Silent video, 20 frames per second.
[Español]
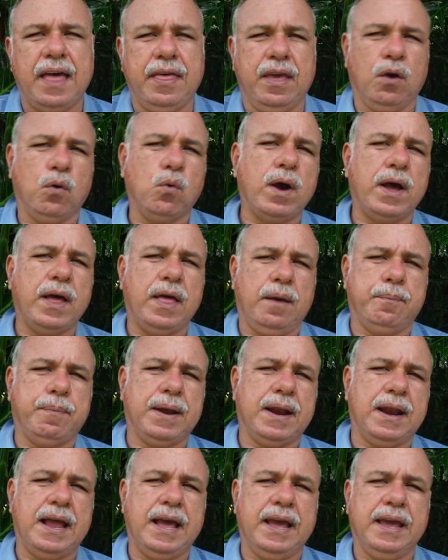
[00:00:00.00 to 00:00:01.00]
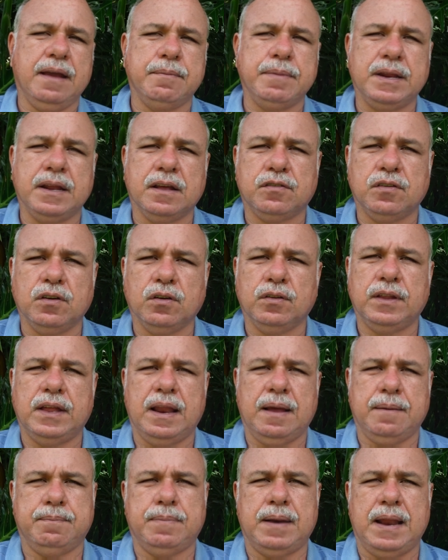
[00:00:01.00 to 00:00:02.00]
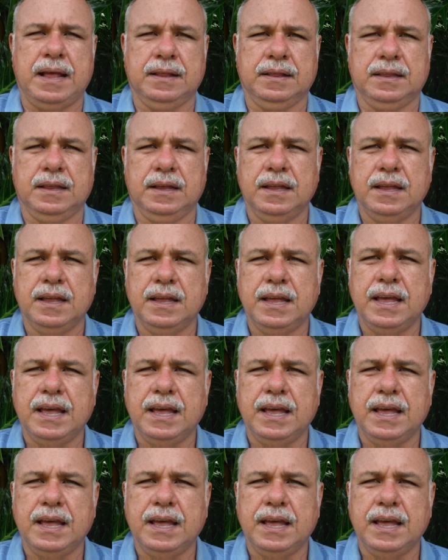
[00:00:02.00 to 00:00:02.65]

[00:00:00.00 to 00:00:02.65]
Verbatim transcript: adecuadas para la germinación de las plantas.